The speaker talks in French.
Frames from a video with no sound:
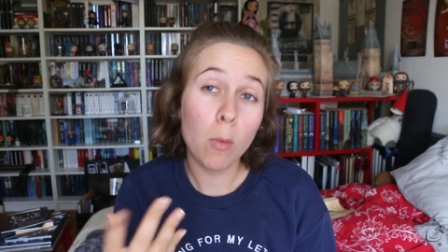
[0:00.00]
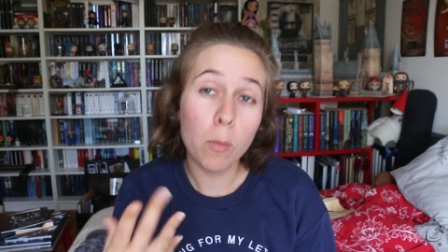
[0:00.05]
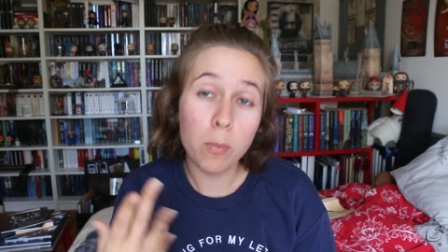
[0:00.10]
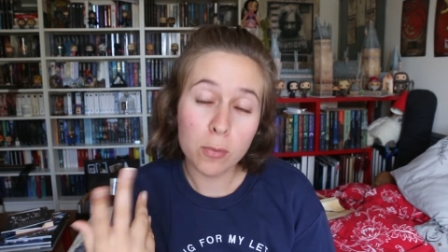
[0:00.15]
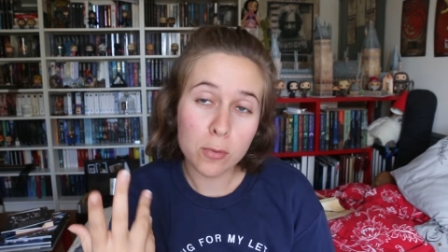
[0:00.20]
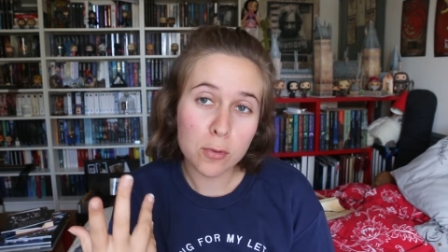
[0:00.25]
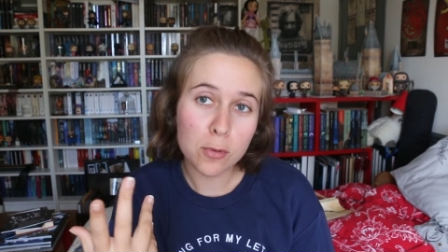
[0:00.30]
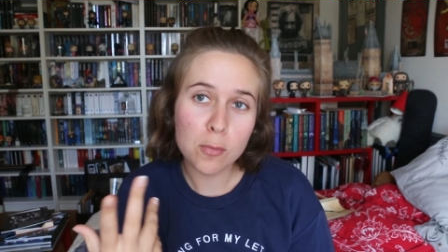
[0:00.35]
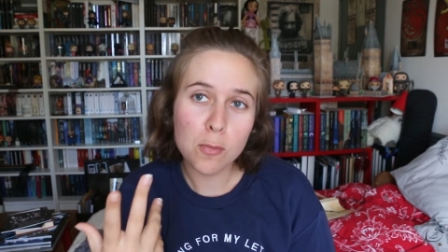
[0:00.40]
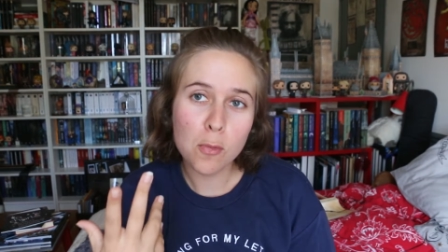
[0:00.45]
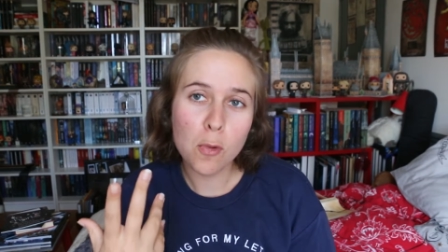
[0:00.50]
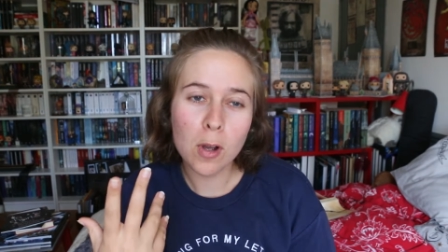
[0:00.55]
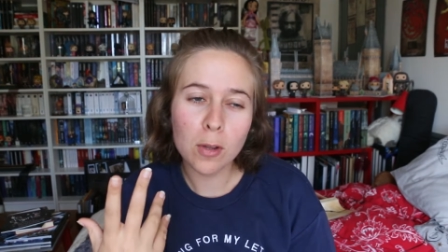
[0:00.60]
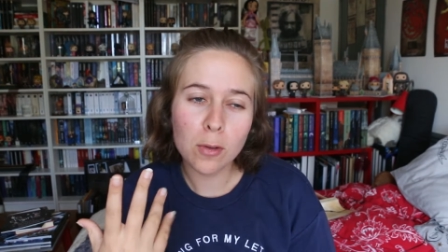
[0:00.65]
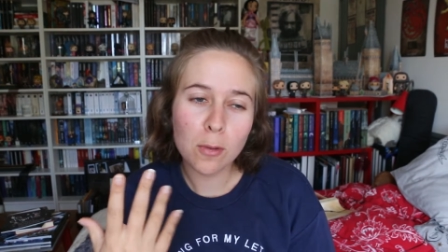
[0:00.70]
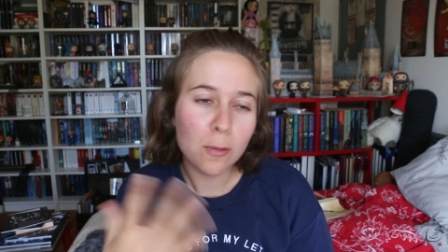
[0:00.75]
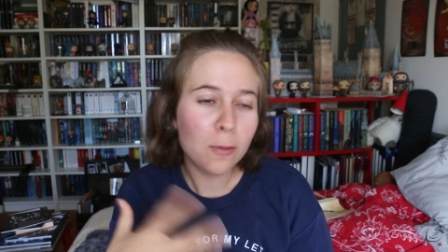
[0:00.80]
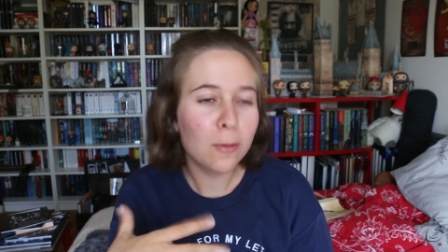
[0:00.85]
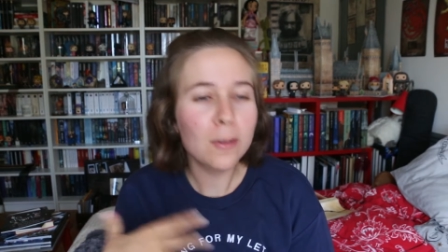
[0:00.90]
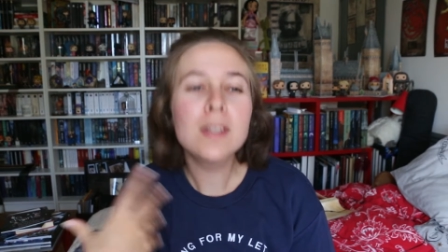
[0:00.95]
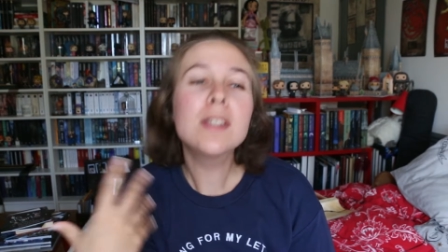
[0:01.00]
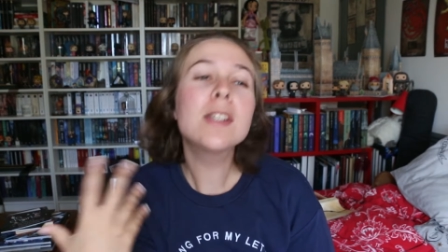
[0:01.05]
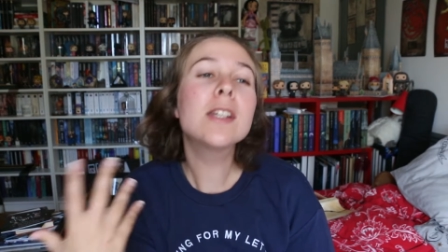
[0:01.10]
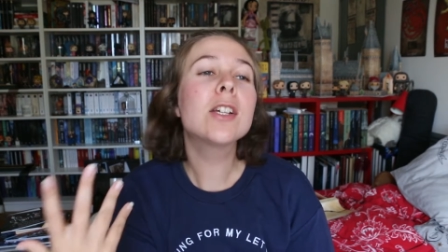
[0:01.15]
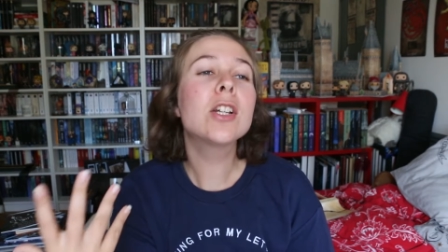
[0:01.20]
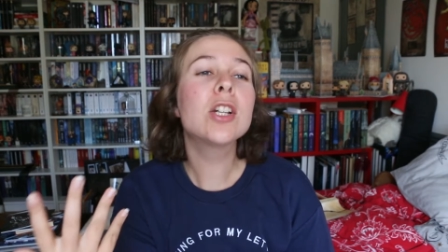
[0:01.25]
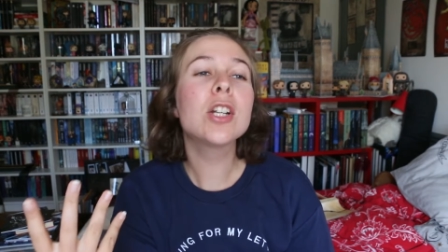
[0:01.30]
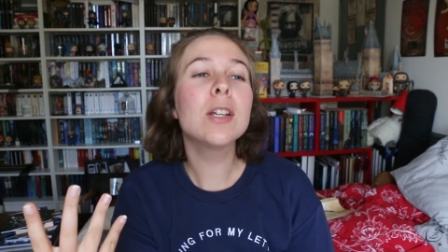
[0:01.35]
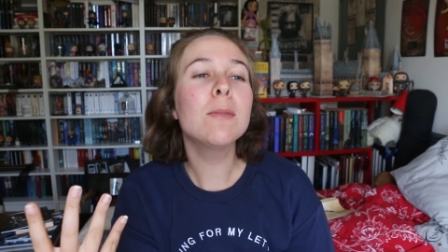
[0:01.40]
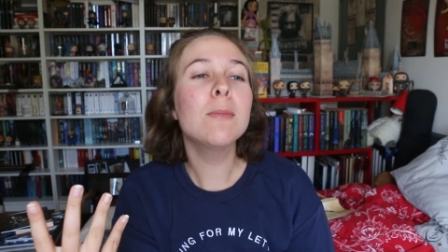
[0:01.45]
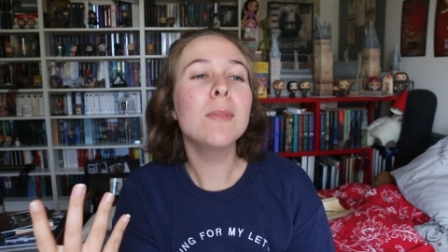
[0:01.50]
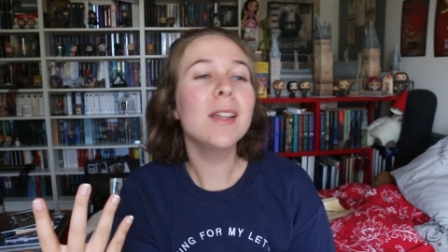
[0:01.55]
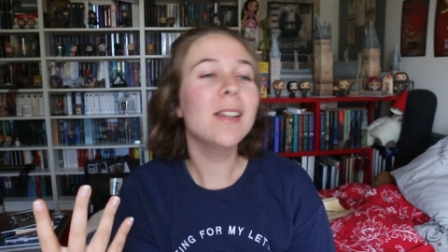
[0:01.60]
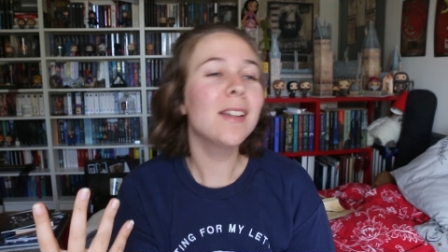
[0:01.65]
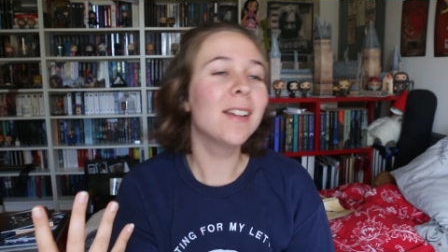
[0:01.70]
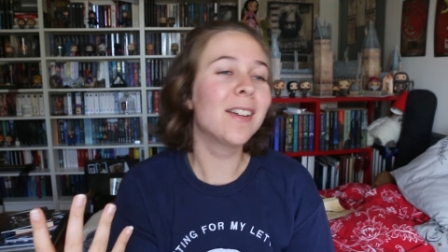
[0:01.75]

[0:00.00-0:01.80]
ou plus ou moins de physique-chimie